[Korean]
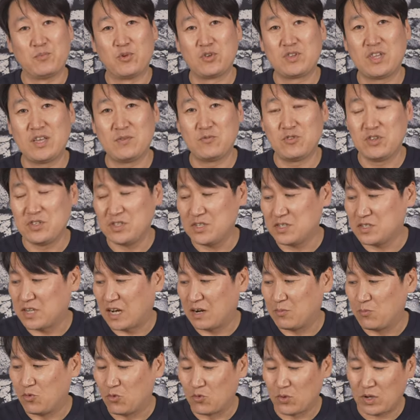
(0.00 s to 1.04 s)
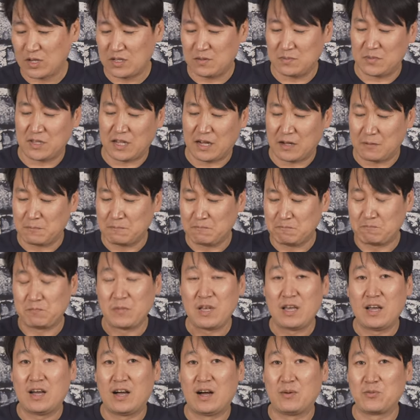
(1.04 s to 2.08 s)
뭐 때문인지는 잘 모르겠습니다. 음,
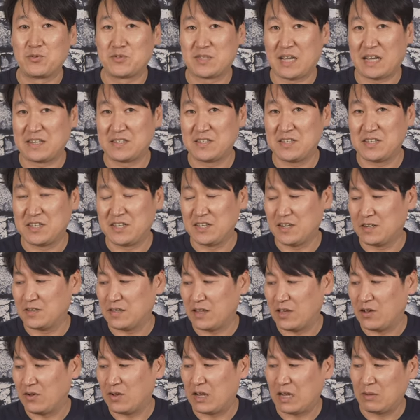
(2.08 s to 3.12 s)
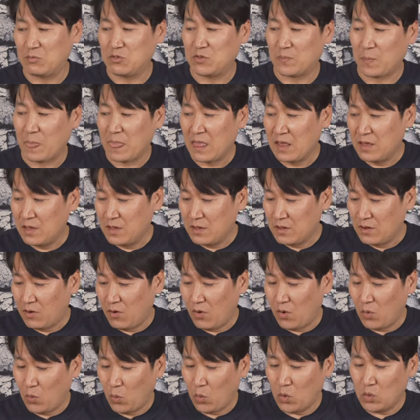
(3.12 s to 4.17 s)
아무튼 사설이 길었네요. 아무튼
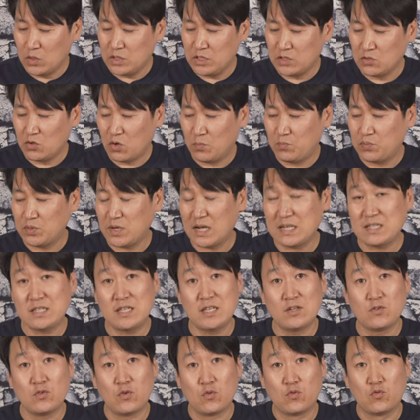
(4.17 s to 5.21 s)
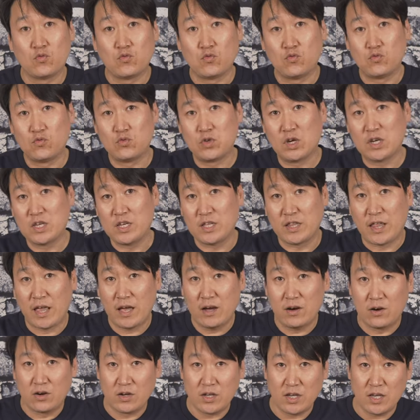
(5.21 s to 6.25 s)
어, 그런 식으로 플라스틱으로 구성이
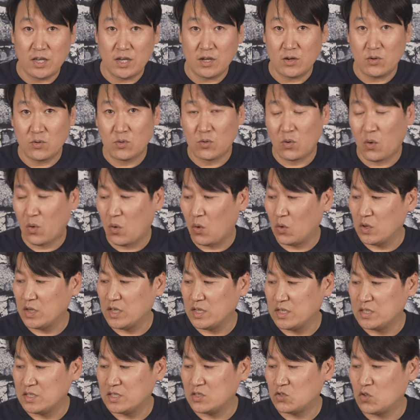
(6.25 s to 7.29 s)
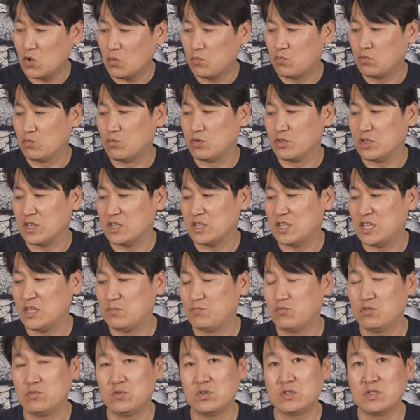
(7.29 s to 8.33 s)
되어 있고 이 스톡 부분, 이
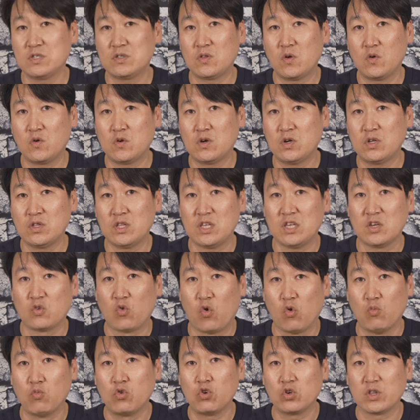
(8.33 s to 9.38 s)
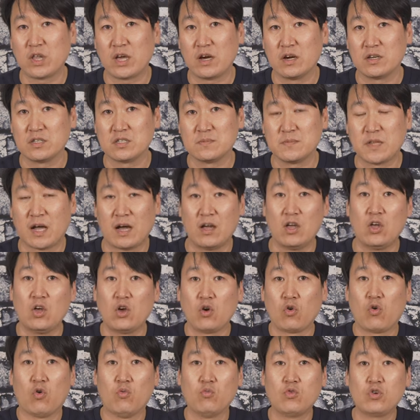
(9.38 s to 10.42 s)
뒷부분 스톡은 이 고무로 되어 있습니다.
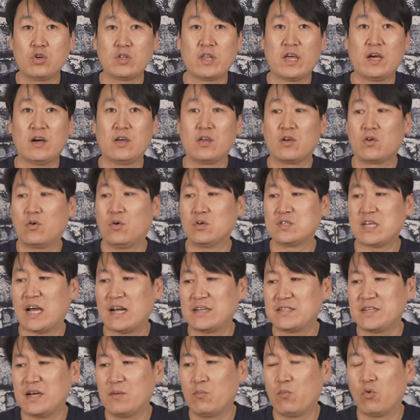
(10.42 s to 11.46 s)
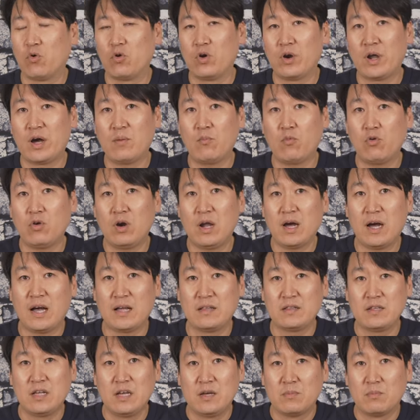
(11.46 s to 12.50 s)
고무로 되어 있고 살짝
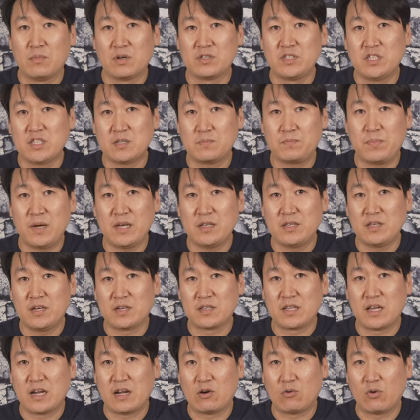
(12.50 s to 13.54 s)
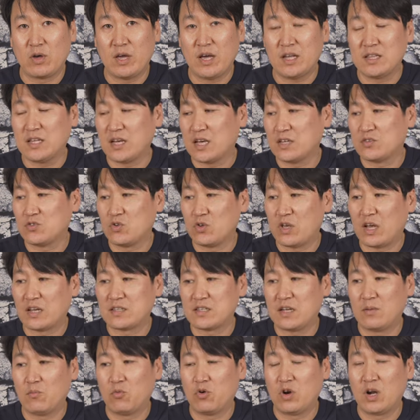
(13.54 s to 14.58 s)
몰랑몰랑한 뭐 칙패드 형태라고 해야 되겠죠.
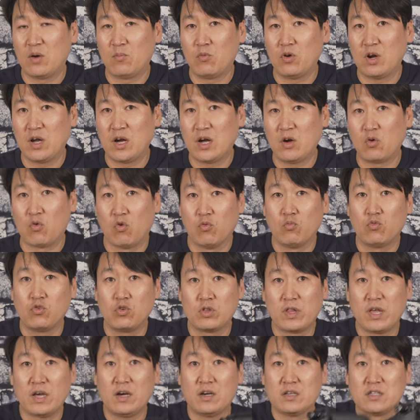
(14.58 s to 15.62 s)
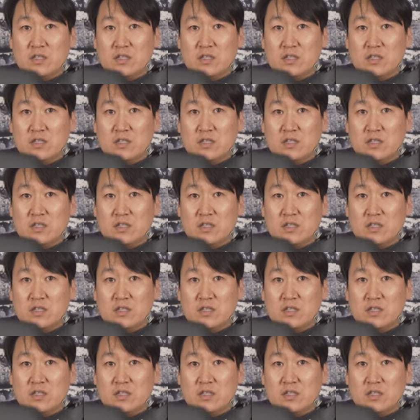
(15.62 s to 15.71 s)
약간 몰랑몰랑한 고무로 되어